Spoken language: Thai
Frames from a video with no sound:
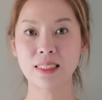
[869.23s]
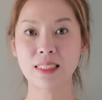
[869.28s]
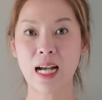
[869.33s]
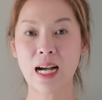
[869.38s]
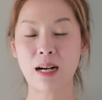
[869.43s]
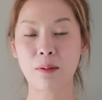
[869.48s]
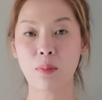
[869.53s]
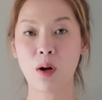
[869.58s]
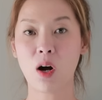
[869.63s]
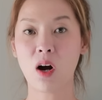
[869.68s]

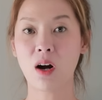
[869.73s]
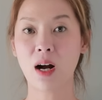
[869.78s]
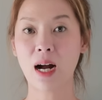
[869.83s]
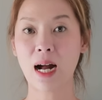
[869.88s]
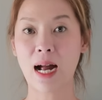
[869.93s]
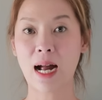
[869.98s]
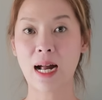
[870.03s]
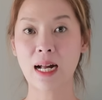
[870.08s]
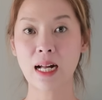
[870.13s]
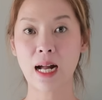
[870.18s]
จากพ่อ
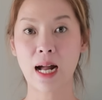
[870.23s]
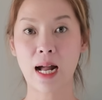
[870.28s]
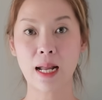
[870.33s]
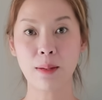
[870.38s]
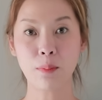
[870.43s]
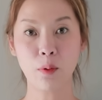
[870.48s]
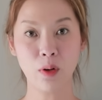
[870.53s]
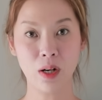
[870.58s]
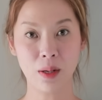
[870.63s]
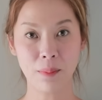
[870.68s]
ค้าขาย
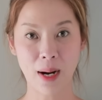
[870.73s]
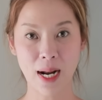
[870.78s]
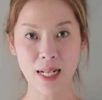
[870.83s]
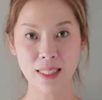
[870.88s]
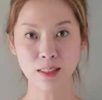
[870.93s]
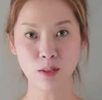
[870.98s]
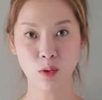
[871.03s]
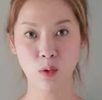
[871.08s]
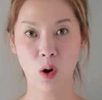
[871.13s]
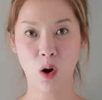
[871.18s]
ผลไม้
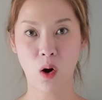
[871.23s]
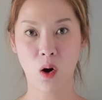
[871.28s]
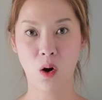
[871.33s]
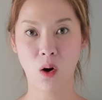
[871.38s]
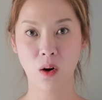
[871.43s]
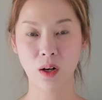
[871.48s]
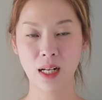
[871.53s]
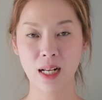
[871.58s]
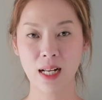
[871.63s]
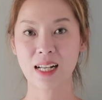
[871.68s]
ส่งอ
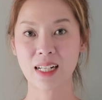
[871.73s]
อก